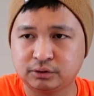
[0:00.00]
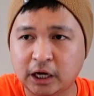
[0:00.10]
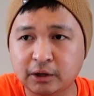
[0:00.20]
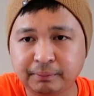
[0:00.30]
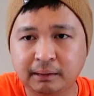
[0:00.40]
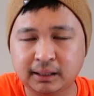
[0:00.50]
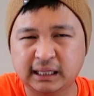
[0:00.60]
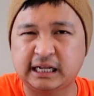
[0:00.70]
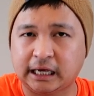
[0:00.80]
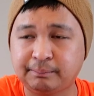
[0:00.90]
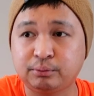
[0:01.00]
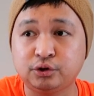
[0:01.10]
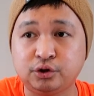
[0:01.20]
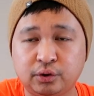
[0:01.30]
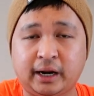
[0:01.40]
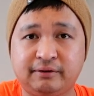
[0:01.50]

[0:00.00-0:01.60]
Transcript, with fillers: Yung down payment, iniipon yun